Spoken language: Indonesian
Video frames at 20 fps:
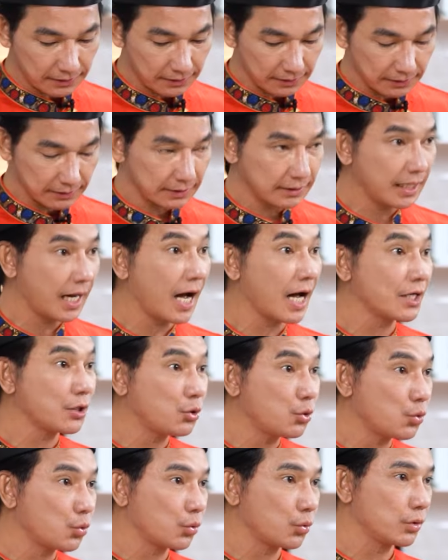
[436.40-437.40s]
e,
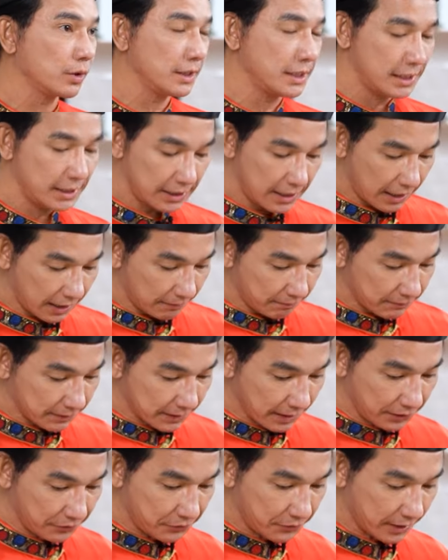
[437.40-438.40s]
diaduk di dalam
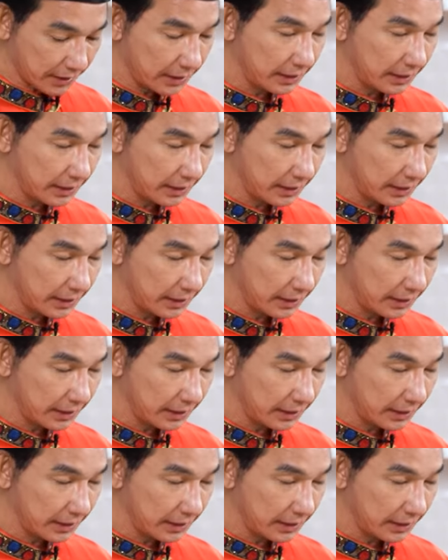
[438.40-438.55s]
sayur